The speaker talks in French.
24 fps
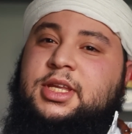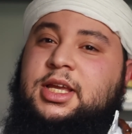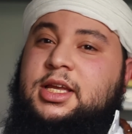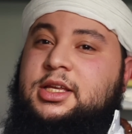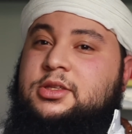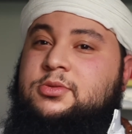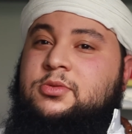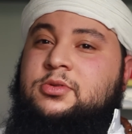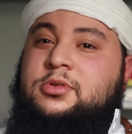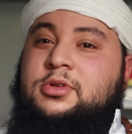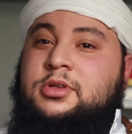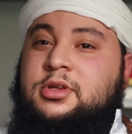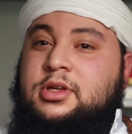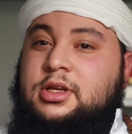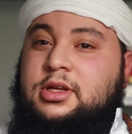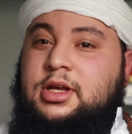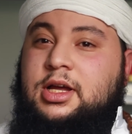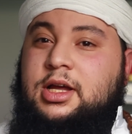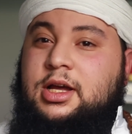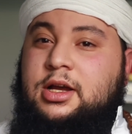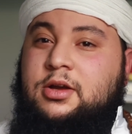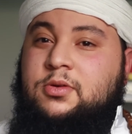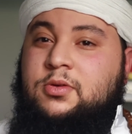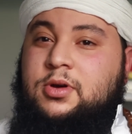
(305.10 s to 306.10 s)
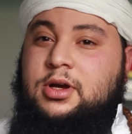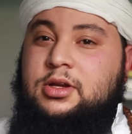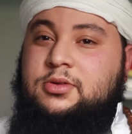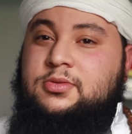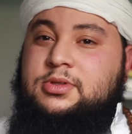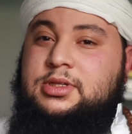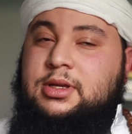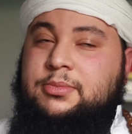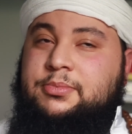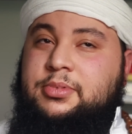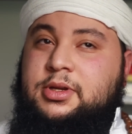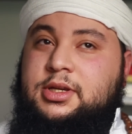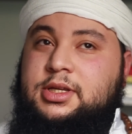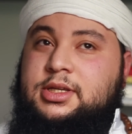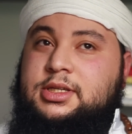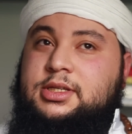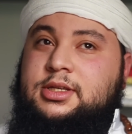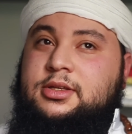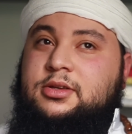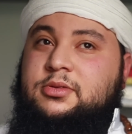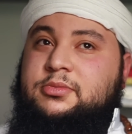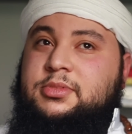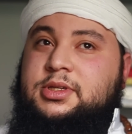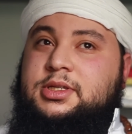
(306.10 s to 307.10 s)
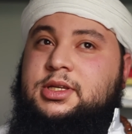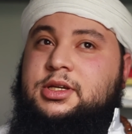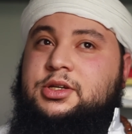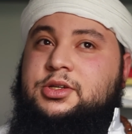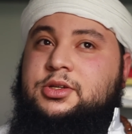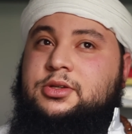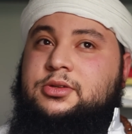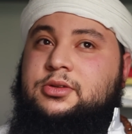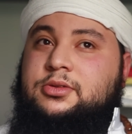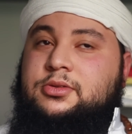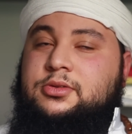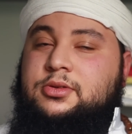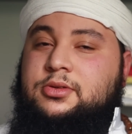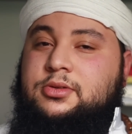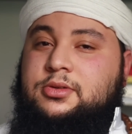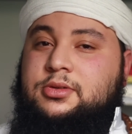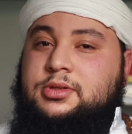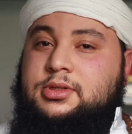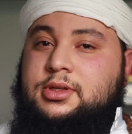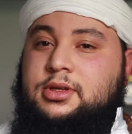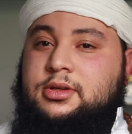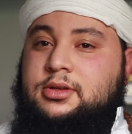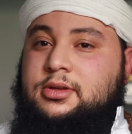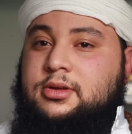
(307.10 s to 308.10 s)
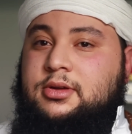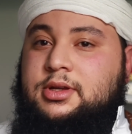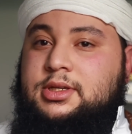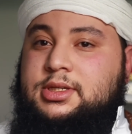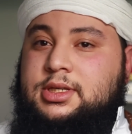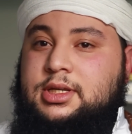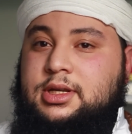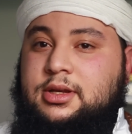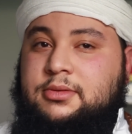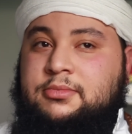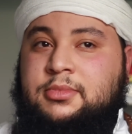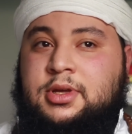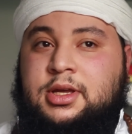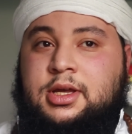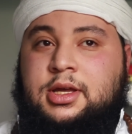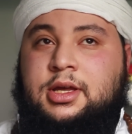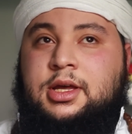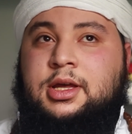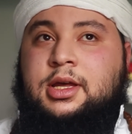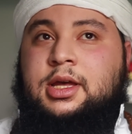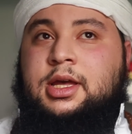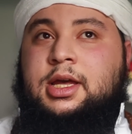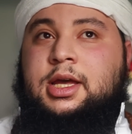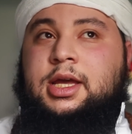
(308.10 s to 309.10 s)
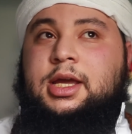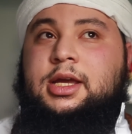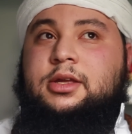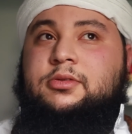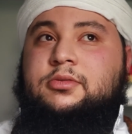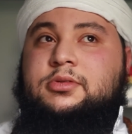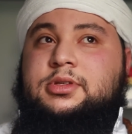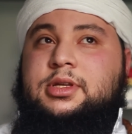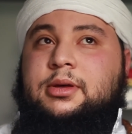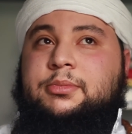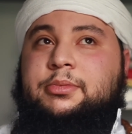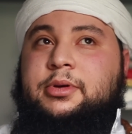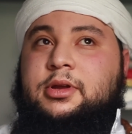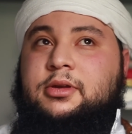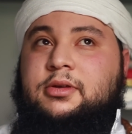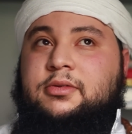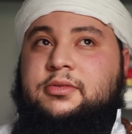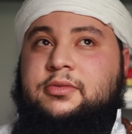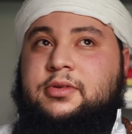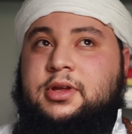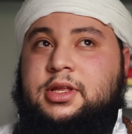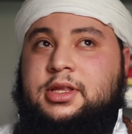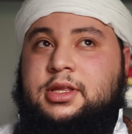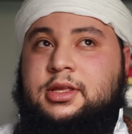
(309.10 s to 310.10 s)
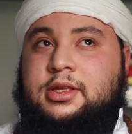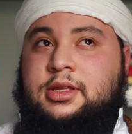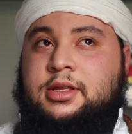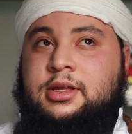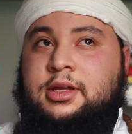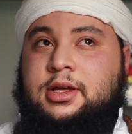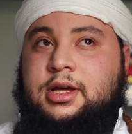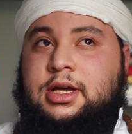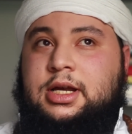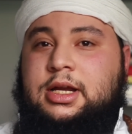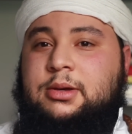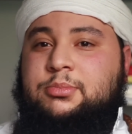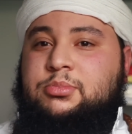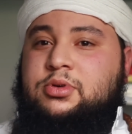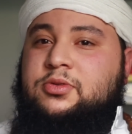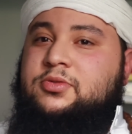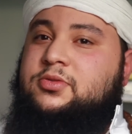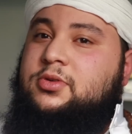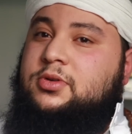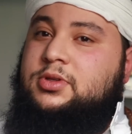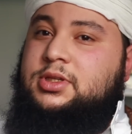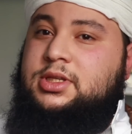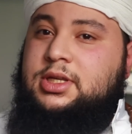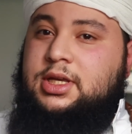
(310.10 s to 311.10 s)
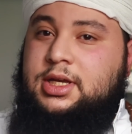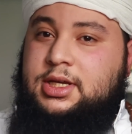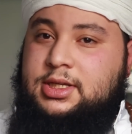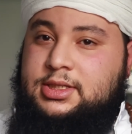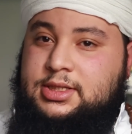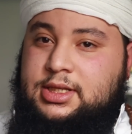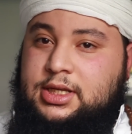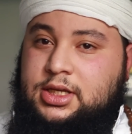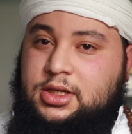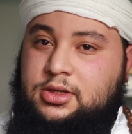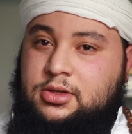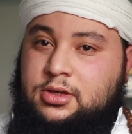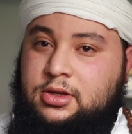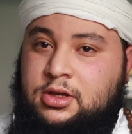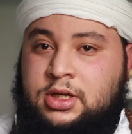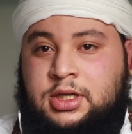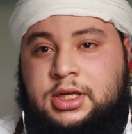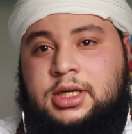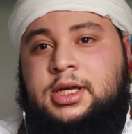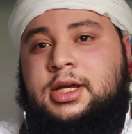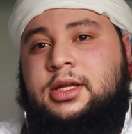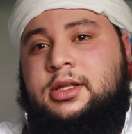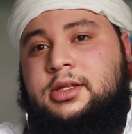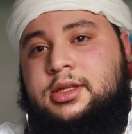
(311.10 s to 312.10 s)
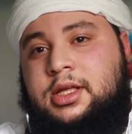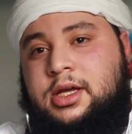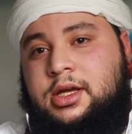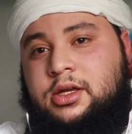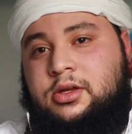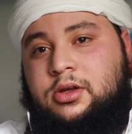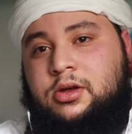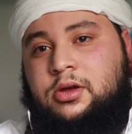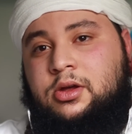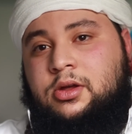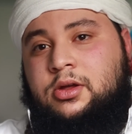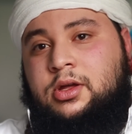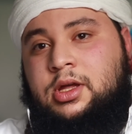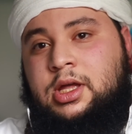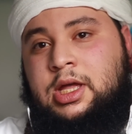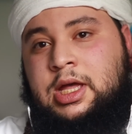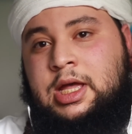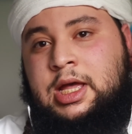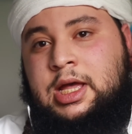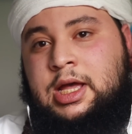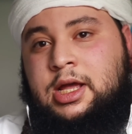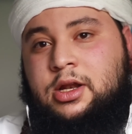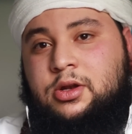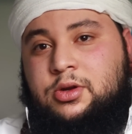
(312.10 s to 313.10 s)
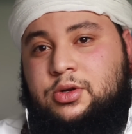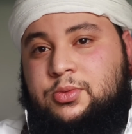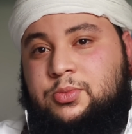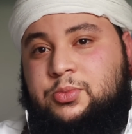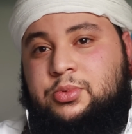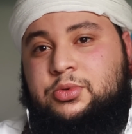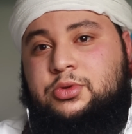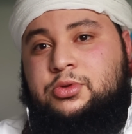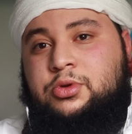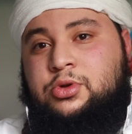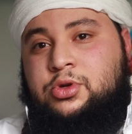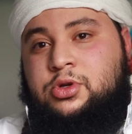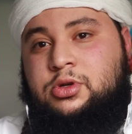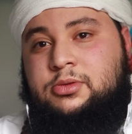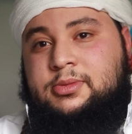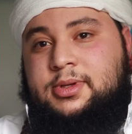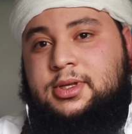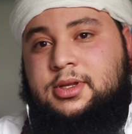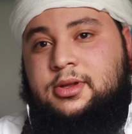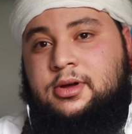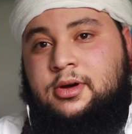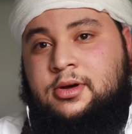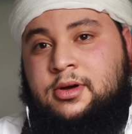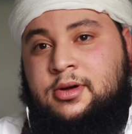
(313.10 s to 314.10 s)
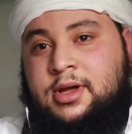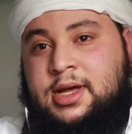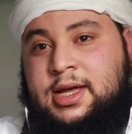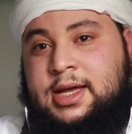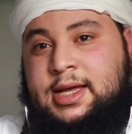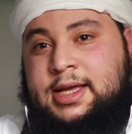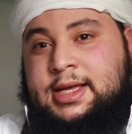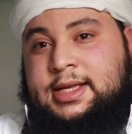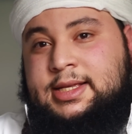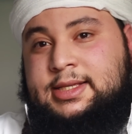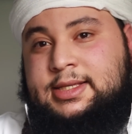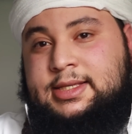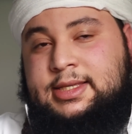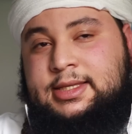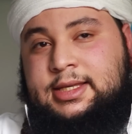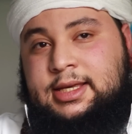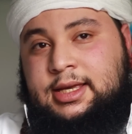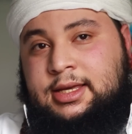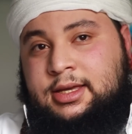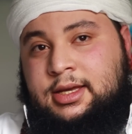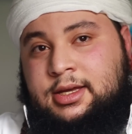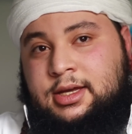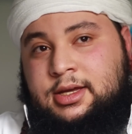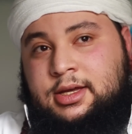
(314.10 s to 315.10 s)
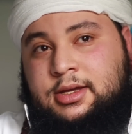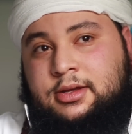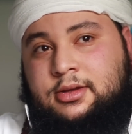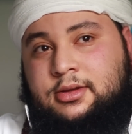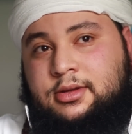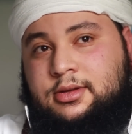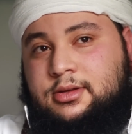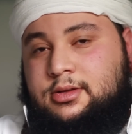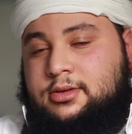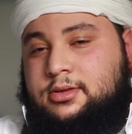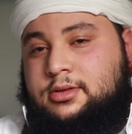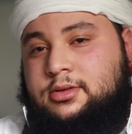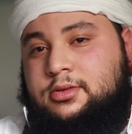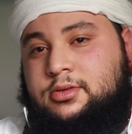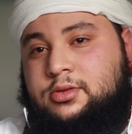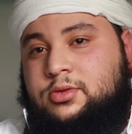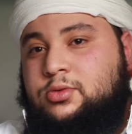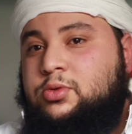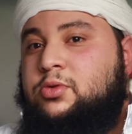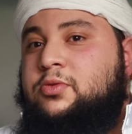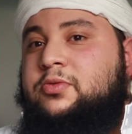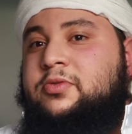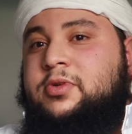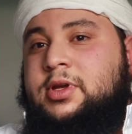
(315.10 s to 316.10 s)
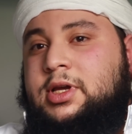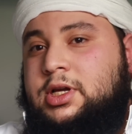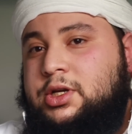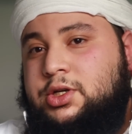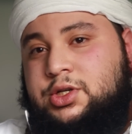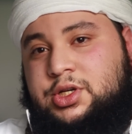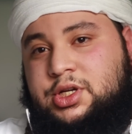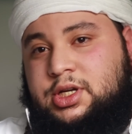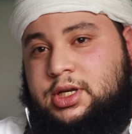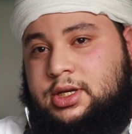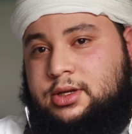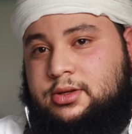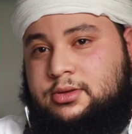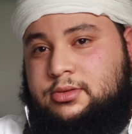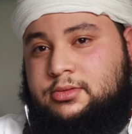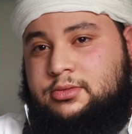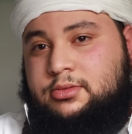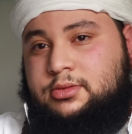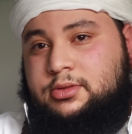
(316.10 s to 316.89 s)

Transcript: Et donc à quoi nous appelle ici le message de Dieu Il nous appelle en fait à la pauvreté extérieure et intérieure. Le but du cheminant, c'est euh, de trouver un cher